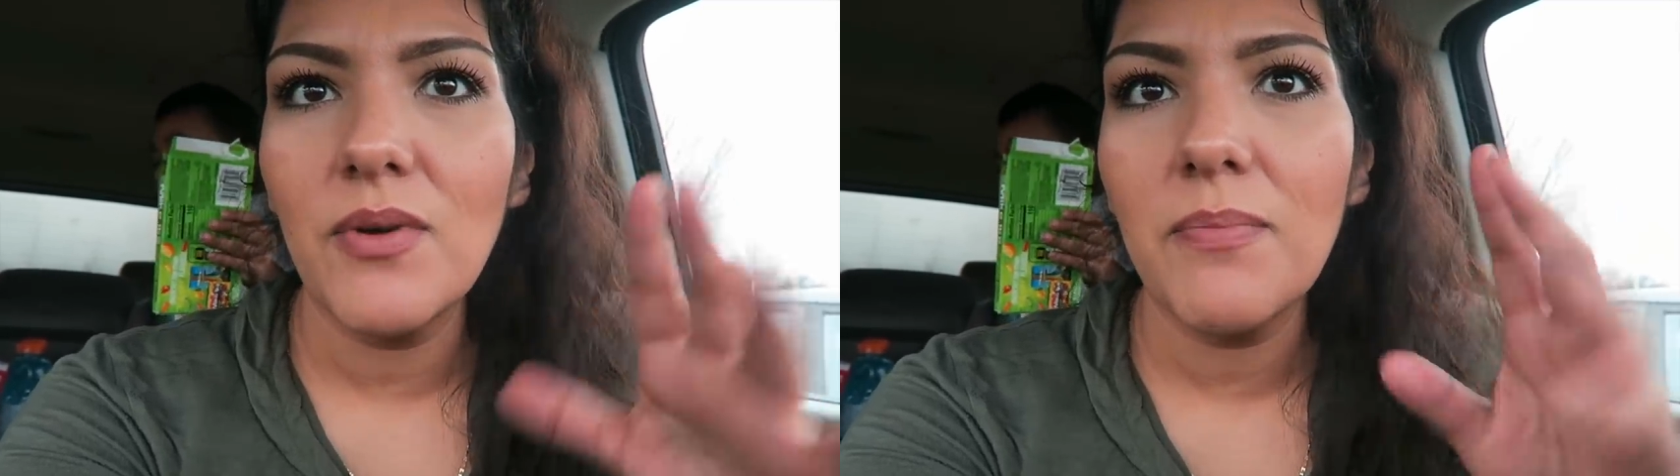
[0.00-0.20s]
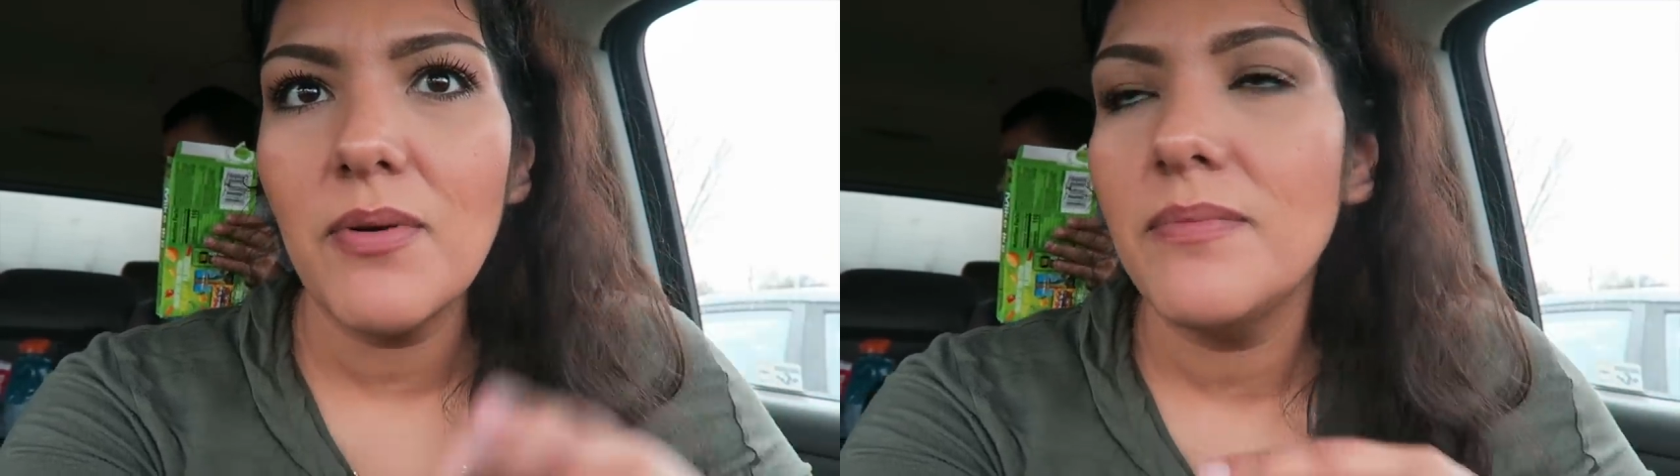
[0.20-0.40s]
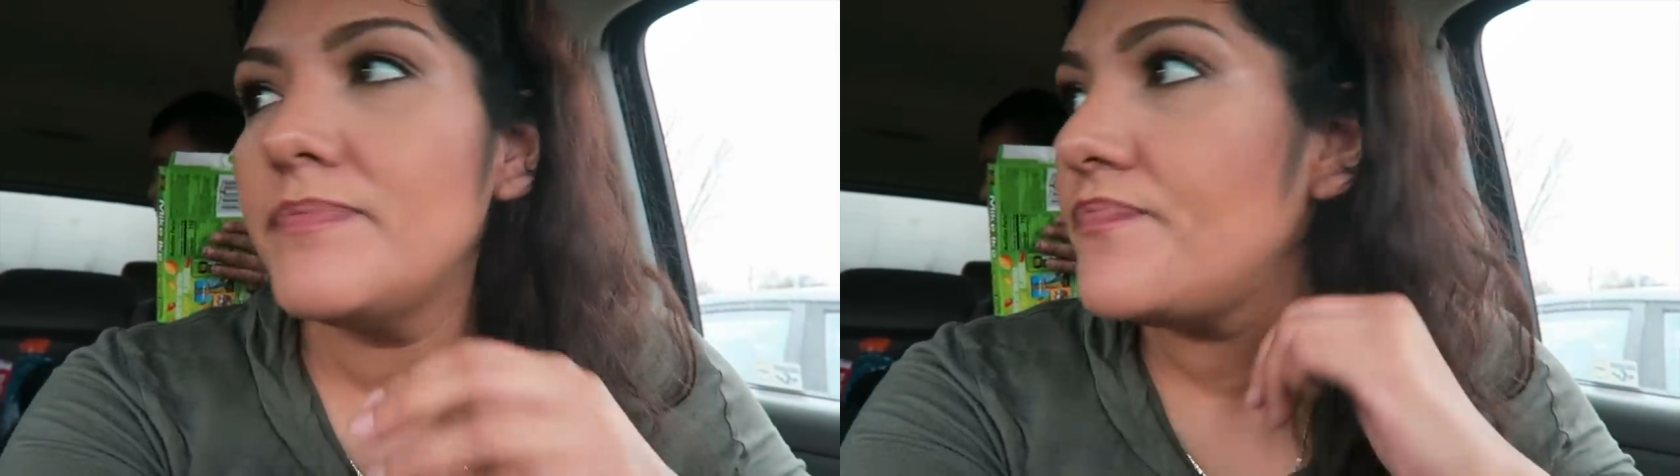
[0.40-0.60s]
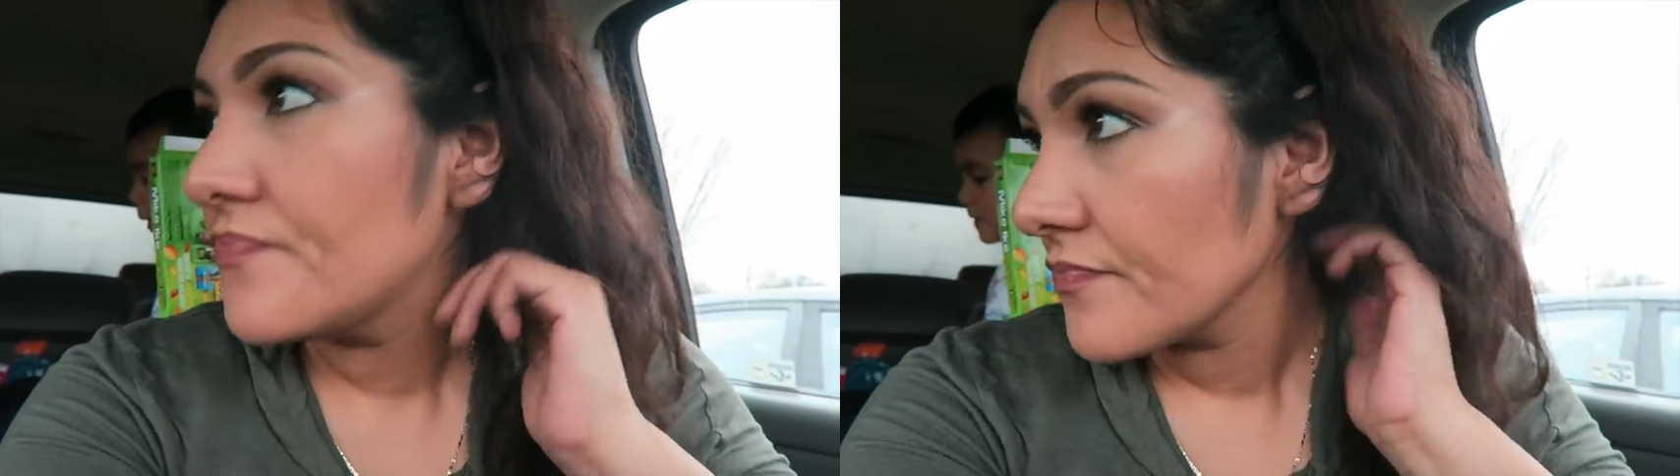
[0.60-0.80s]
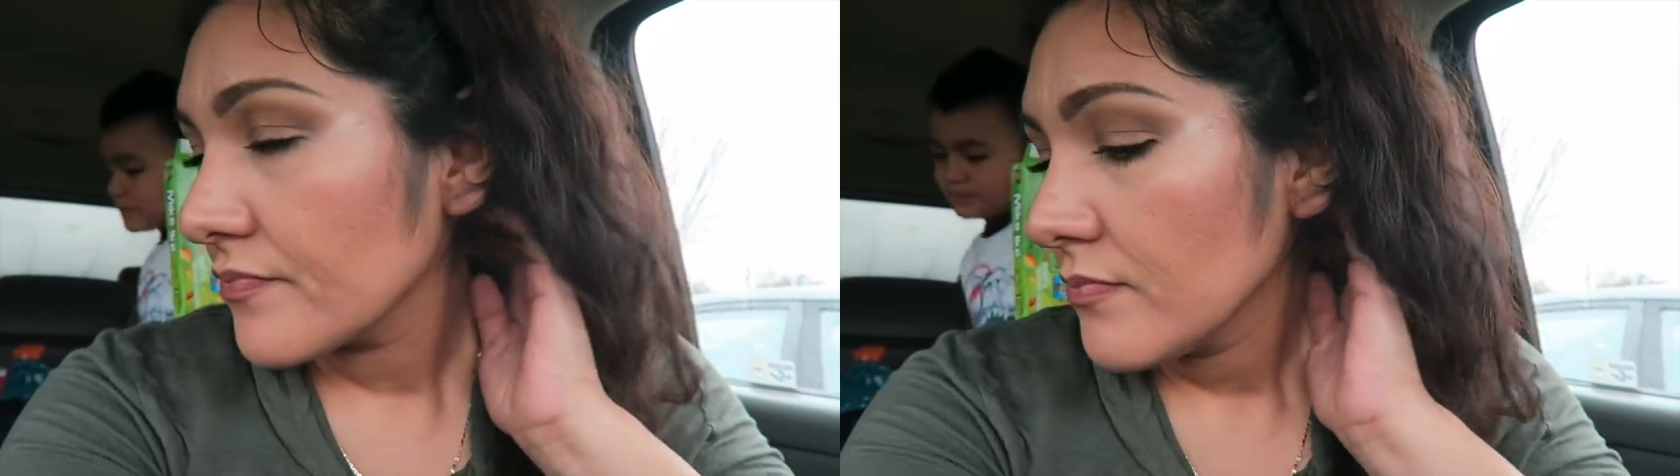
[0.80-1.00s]
cuerpo
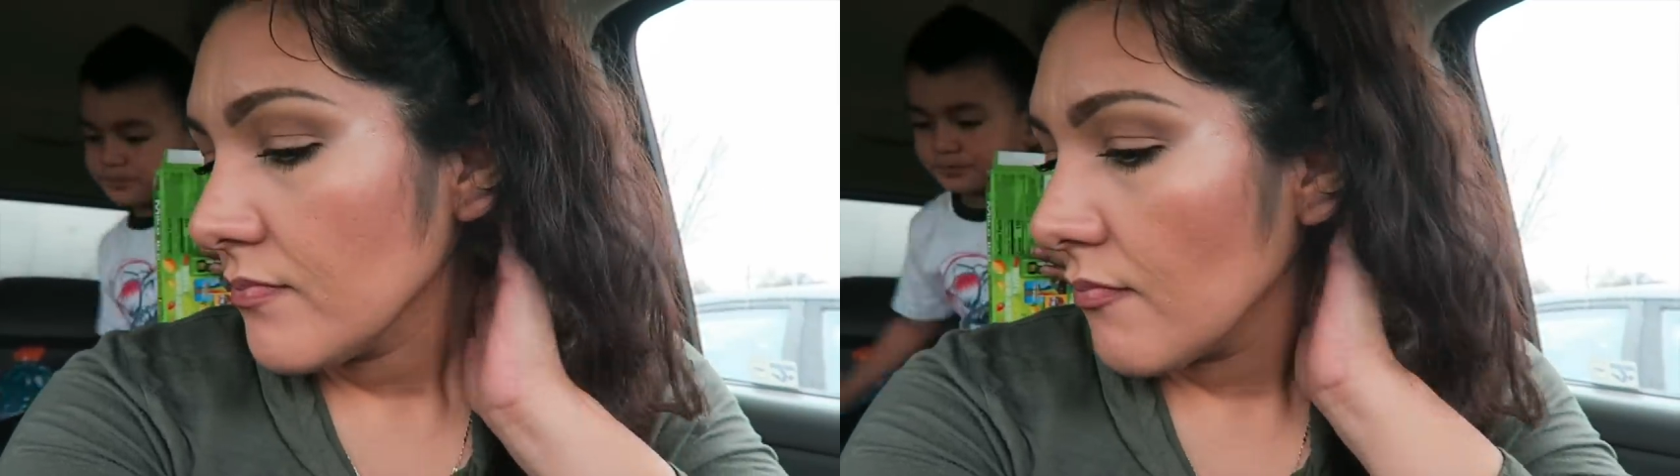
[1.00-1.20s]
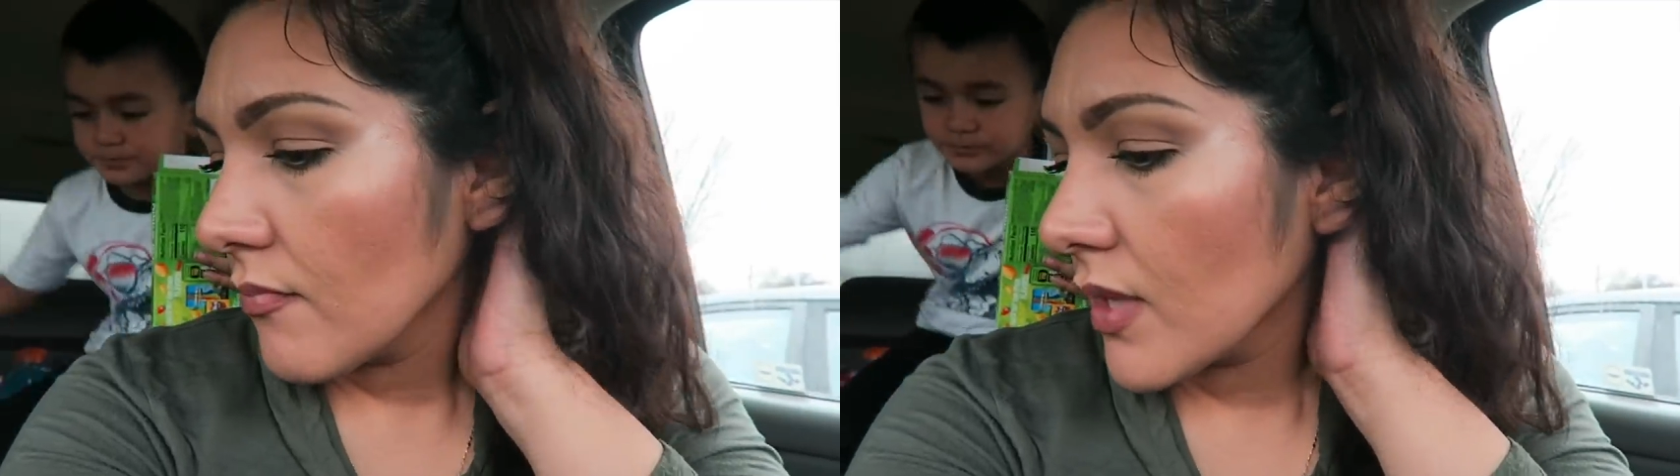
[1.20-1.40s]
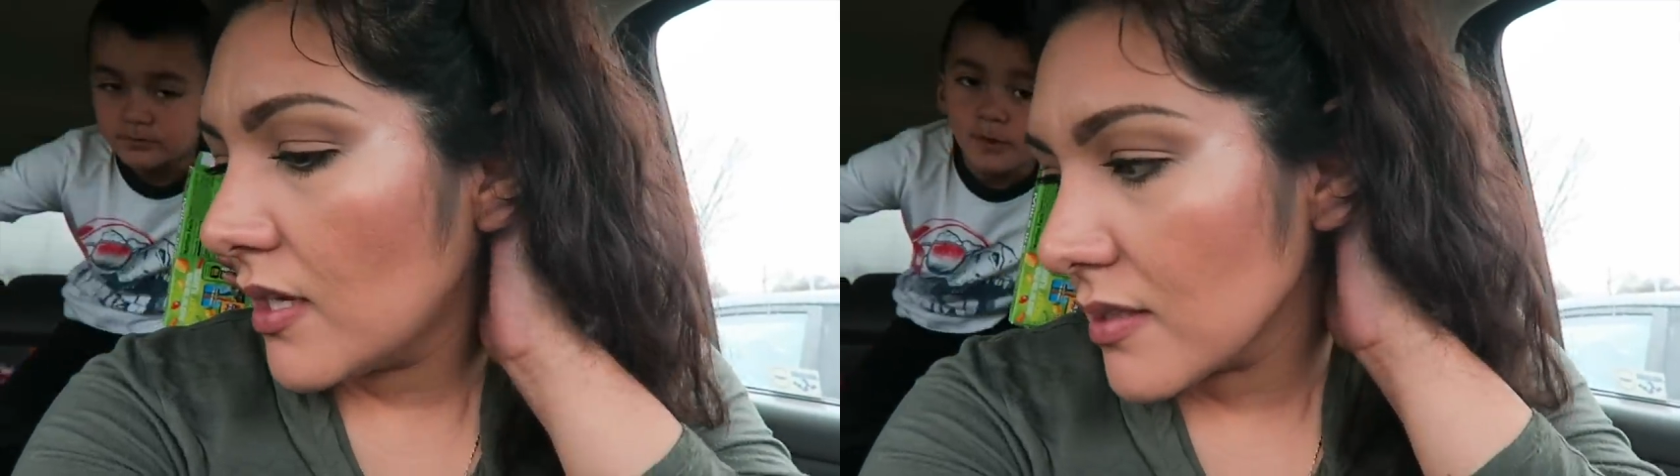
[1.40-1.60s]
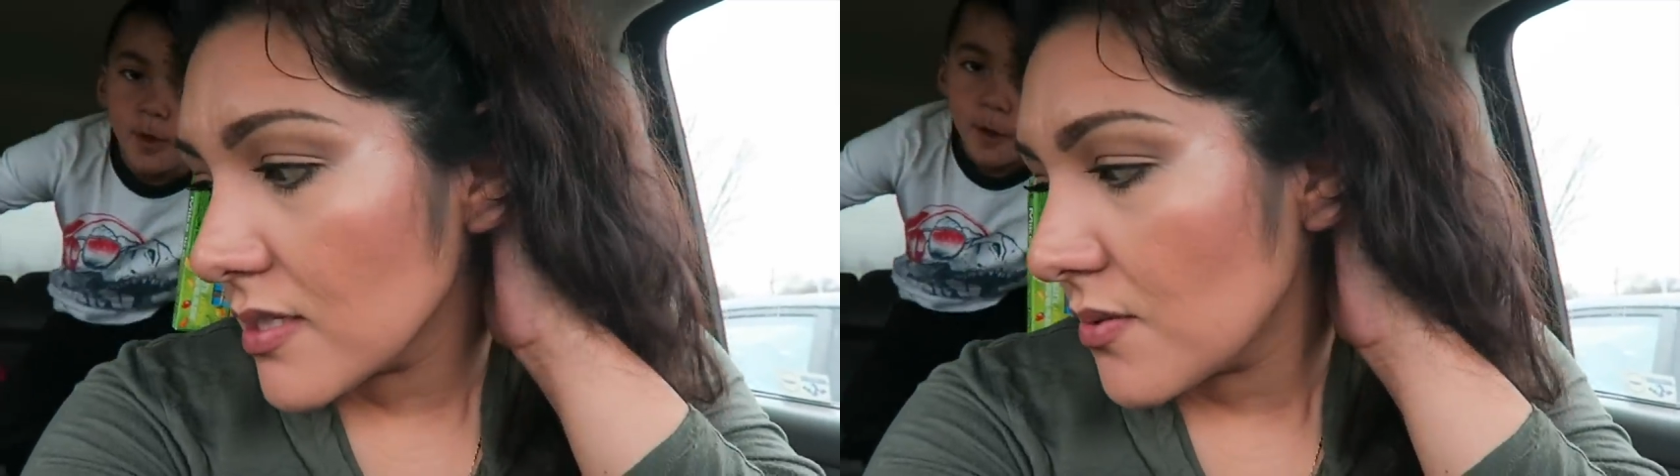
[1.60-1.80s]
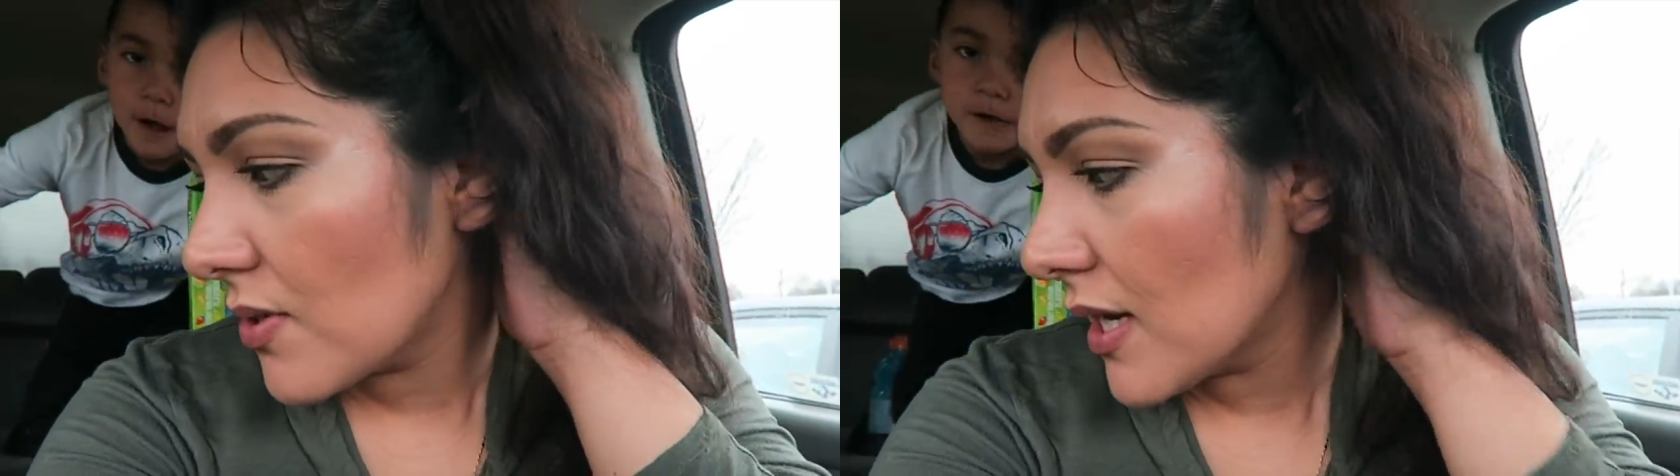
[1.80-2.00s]
antes
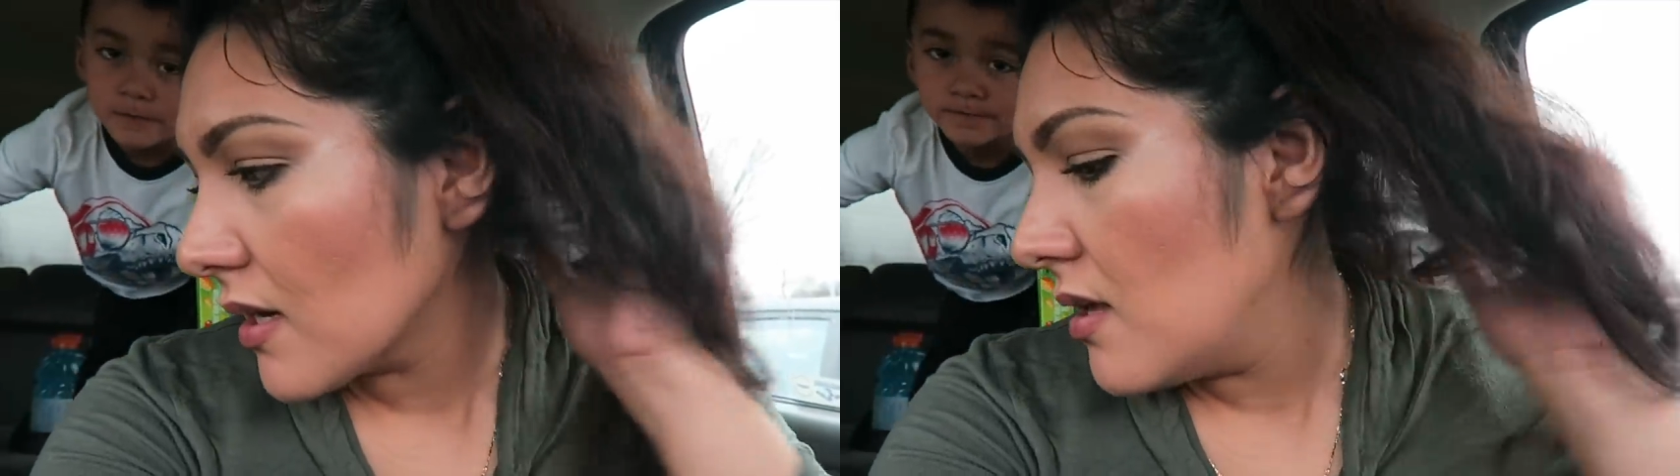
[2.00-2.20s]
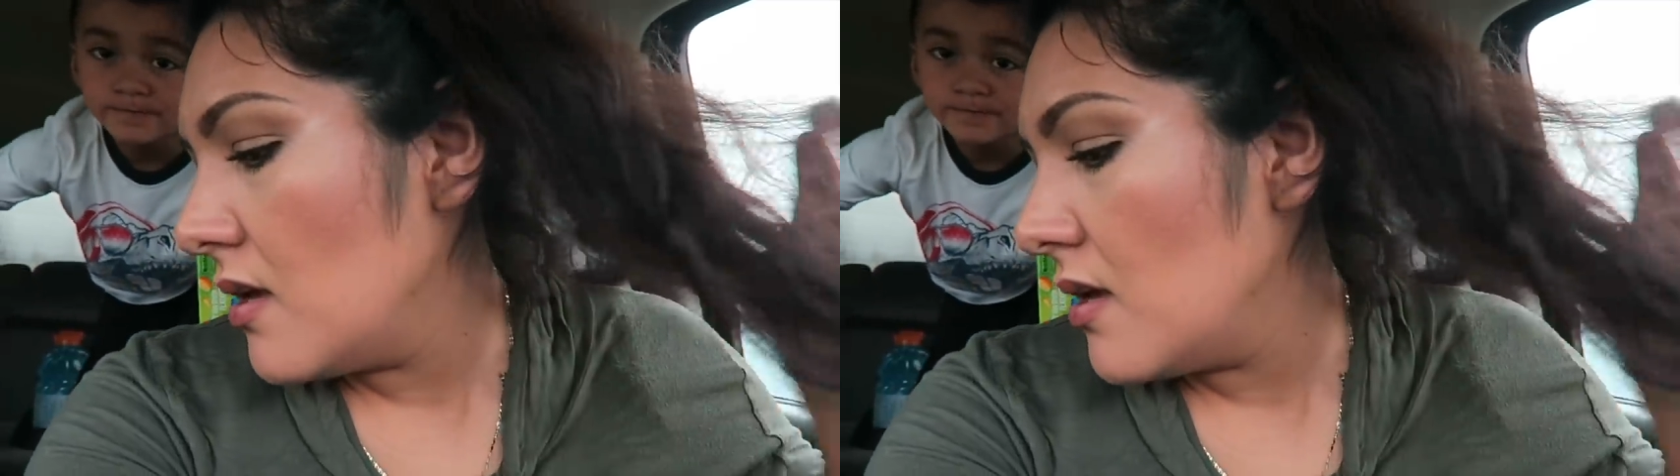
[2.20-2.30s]
de jugar.